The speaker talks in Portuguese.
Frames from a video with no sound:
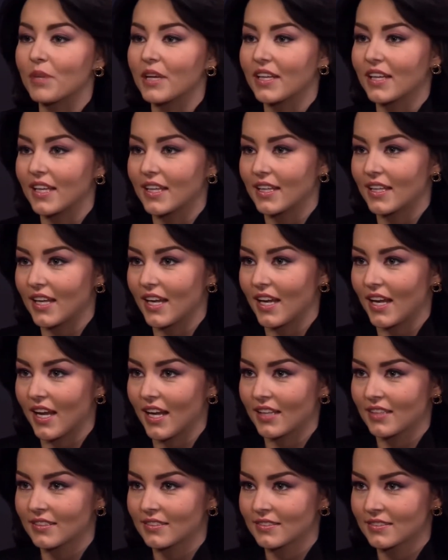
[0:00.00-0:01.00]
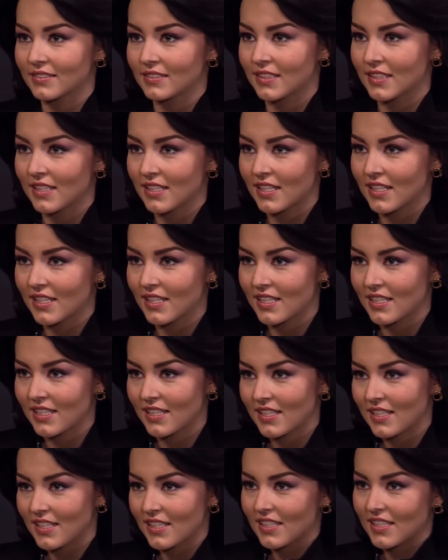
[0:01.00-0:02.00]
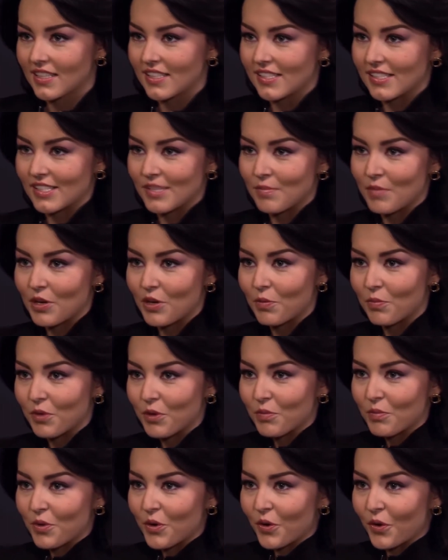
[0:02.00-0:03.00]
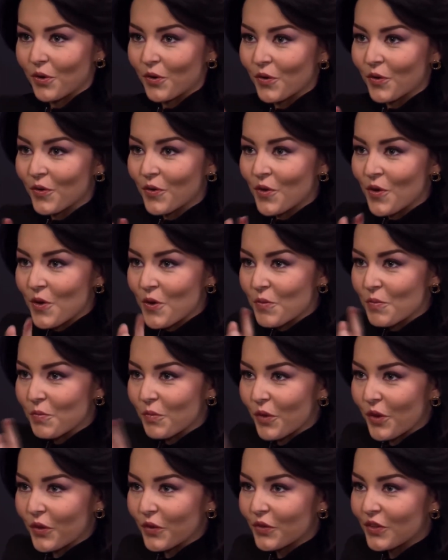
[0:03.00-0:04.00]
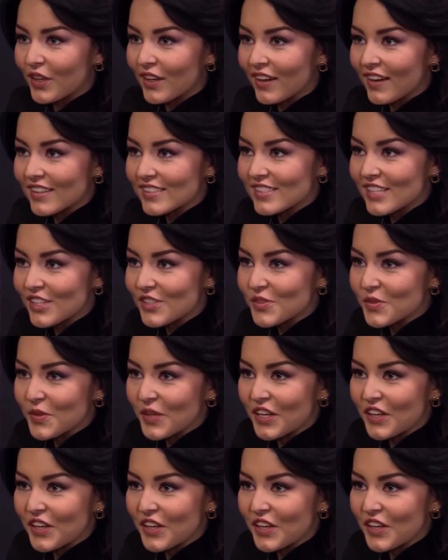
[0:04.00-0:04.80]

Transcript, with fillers: o homem que eu quiser. E se eu quiser, eu posso ter o seu